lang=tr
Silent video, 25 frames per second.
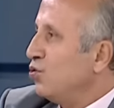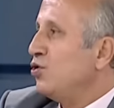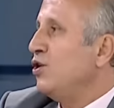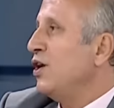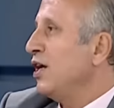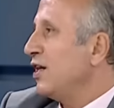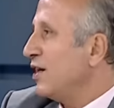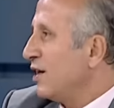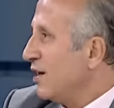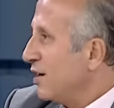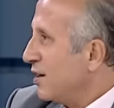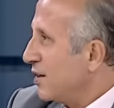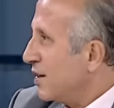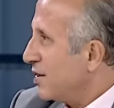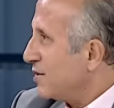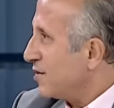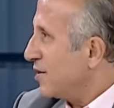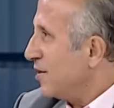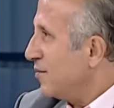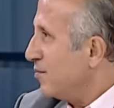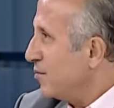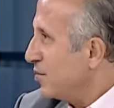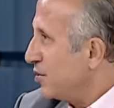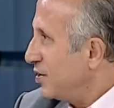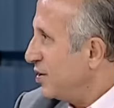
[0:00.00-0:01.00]
Bu netlik
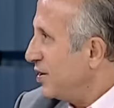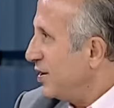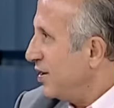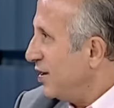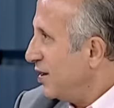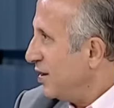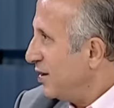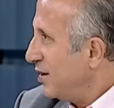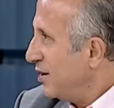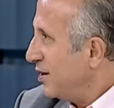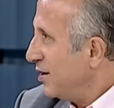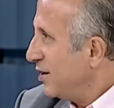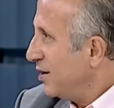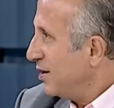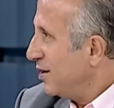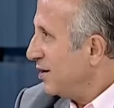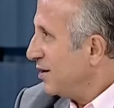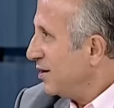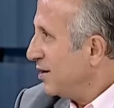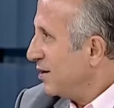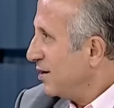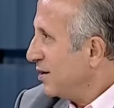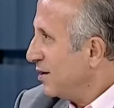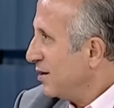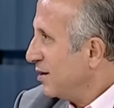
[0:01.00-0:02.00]
kazanmış değil. Size göre?